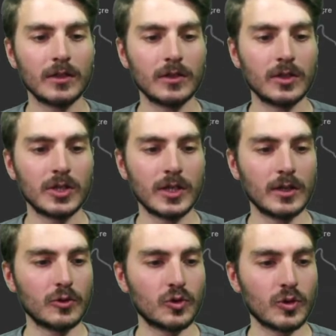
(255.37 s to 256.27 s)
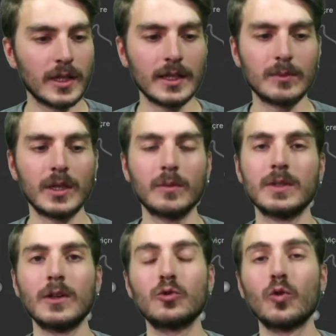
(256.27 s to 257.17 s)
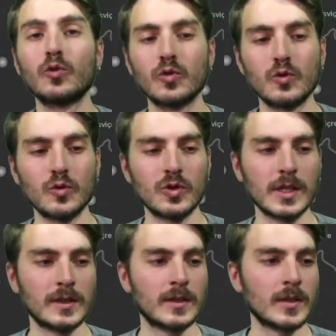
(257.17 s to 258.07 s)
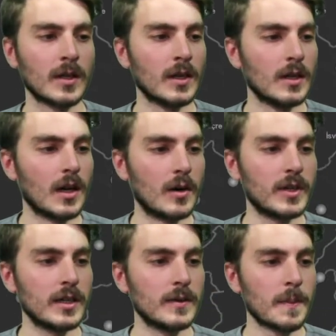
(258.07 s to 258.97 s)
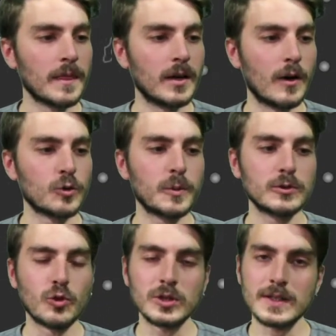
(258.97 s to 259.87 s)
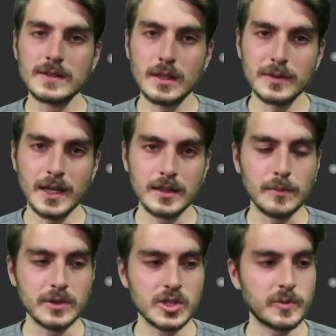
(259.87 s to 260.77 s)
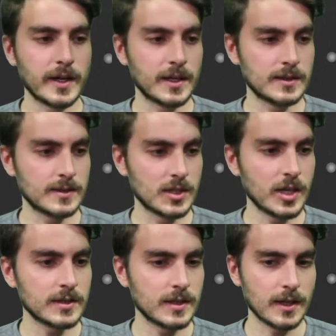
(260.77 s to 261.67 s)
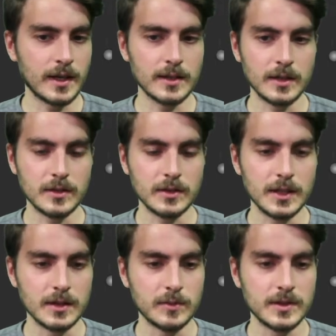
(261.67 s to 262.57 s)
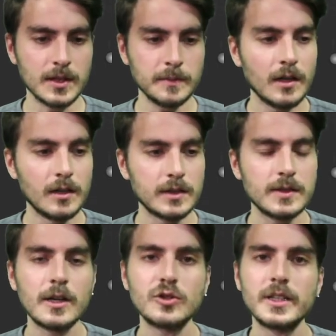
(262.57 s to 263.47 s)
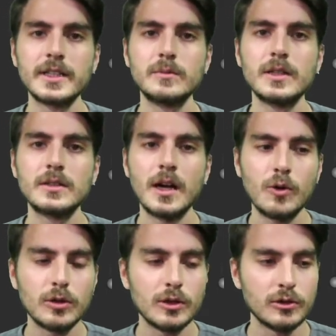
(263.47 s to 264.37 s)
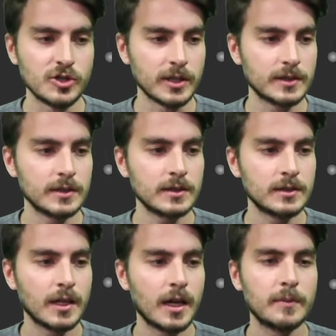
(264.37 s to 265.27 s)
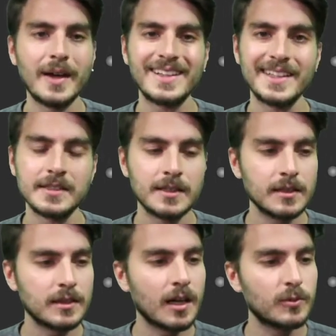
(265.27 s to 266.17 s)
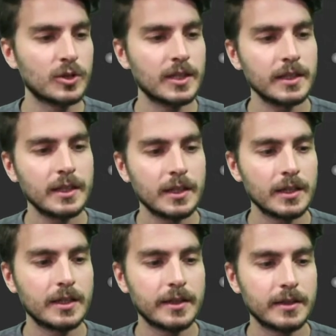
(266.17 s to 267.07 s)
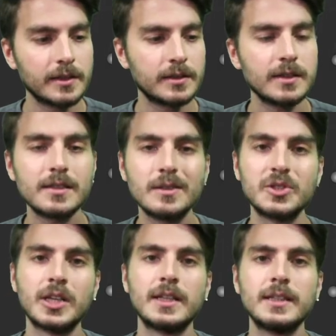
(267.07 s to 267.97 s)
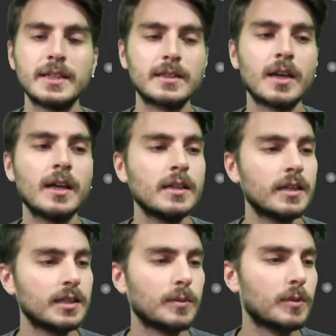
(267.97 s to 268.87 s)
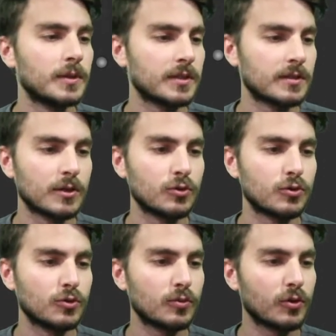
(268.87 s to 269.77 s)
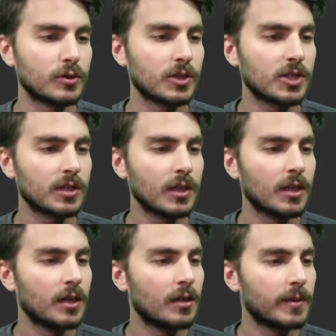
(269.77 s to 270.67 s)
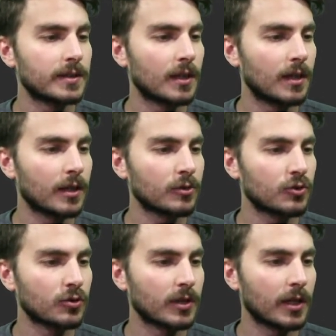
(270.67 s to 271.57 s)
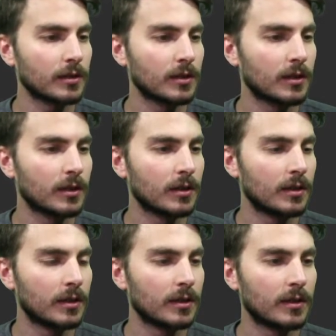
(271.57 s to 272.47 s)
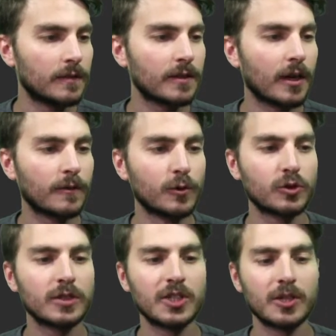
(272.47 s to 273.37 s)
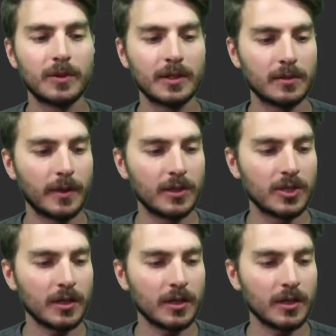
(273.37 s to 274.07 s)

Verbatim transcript: işte şuraya gitmek mesela çok uzun sürecektir. Ama Avrupa'nın ortasında bir yerden bir iş merkezi seçersek eğer kendimize e, sağa sola gitmek daha kolay olacaktır. Daha merkezi, daha böyle e, hızlı bir şekilde git gel yapabiliriz diye düşünüyorum. Onun için mesela şuradan e, Frankfurt'u seçebiliriz bence.